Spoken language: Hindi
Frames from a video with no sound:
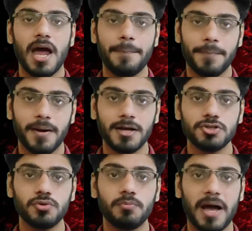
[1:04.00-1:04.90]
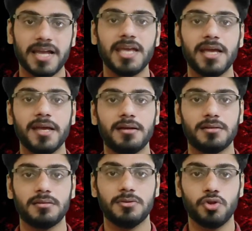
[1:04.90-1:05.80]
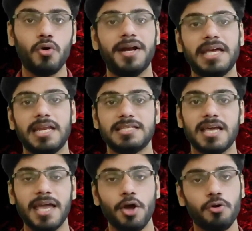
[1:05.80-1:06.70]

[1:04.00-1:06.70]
और आपका जो बाकी के दो कैटेगरीज है ए